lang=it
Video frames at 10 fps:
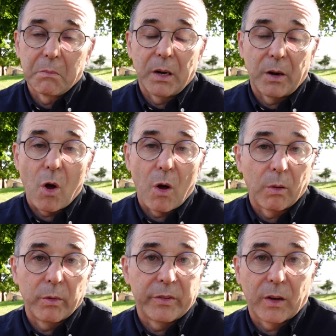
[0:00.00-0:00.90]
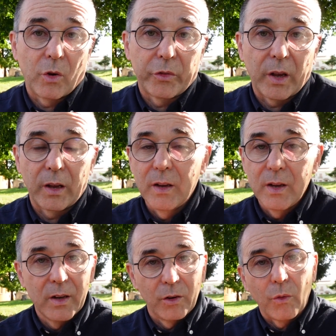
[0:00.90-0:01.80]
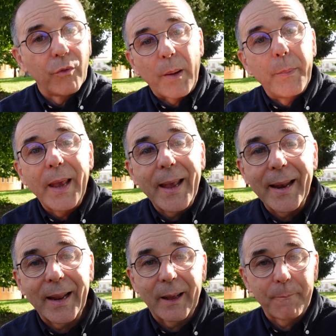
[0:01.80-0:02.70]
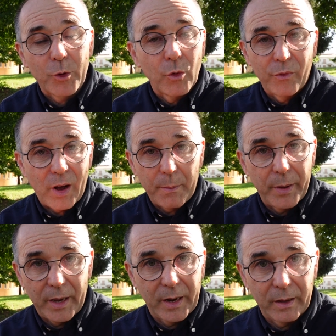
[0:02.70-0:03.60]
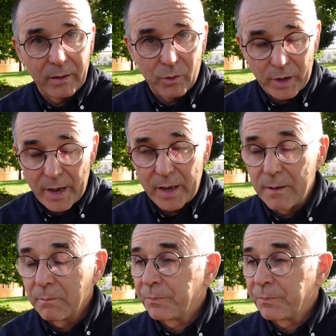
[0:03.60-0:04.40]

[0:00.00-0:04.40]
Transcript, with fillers: ma no, questa cosa non va bene, non va bene, ok?